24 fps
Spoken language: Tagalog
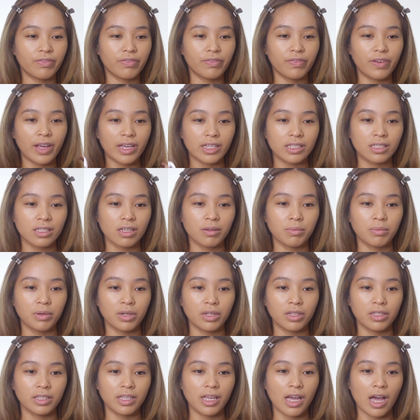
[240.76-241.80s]

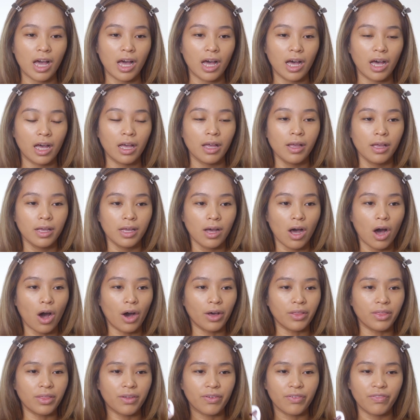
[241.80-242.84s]
flexible niya
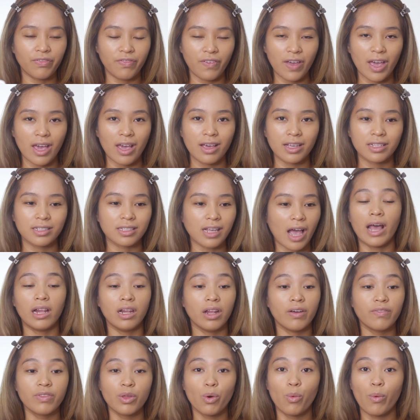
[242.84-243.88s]
on the face. I
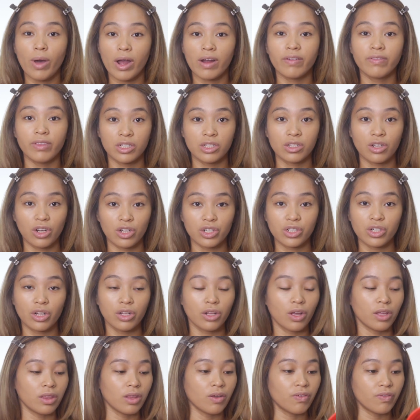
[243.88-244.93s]
love the wear of this
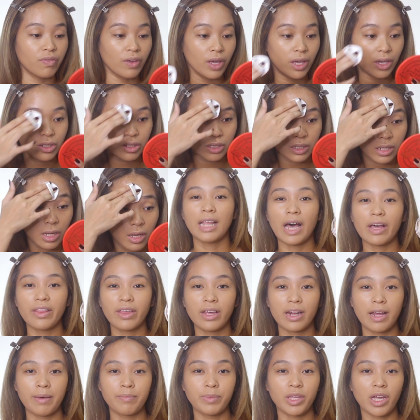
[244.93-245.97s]
cushion on the face. Now
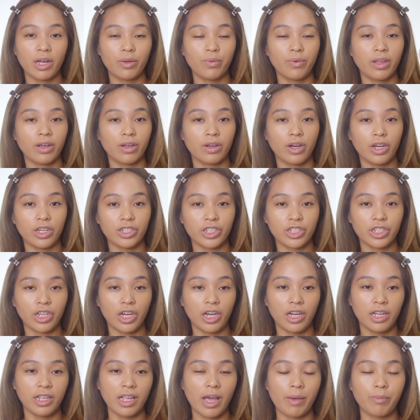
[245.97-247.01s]
that I'm done with the
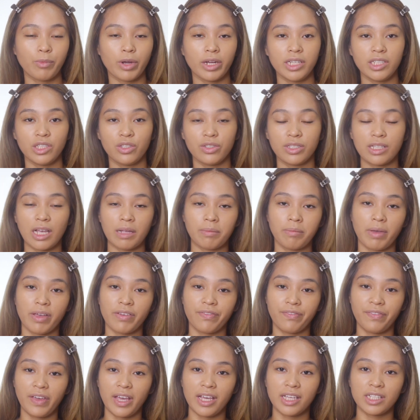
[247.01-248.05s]
cushion, I'm ready to set
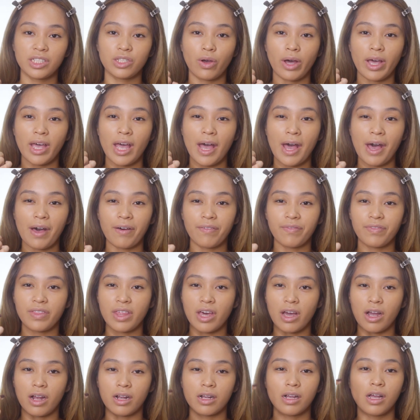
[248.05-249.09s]
my face. So I have
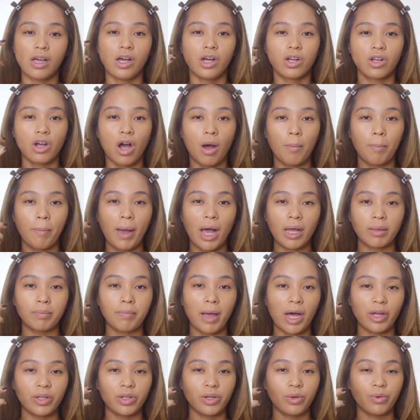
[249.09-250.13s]
their compact
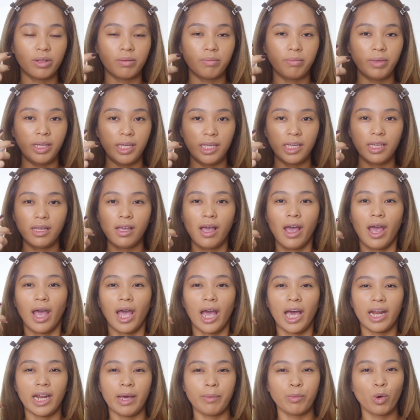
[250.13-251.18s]
powder with me.
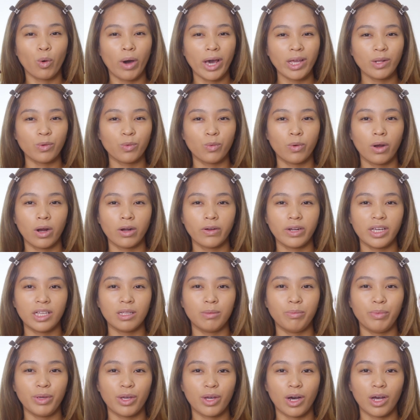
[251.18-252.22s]
And I'm quite
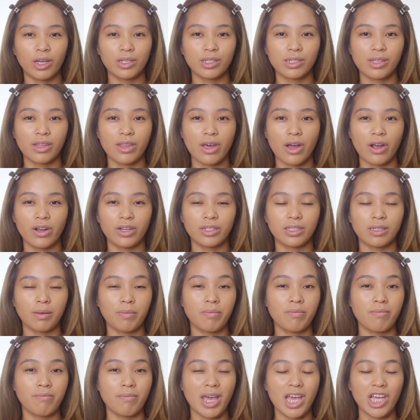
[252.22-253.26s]
worried because there is a
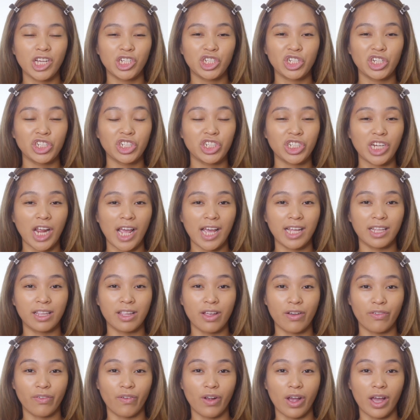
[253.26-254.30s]
major shade
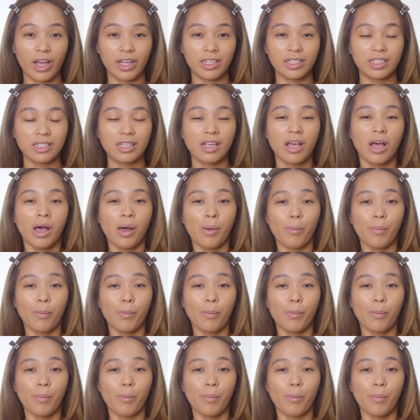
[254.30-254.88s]
difference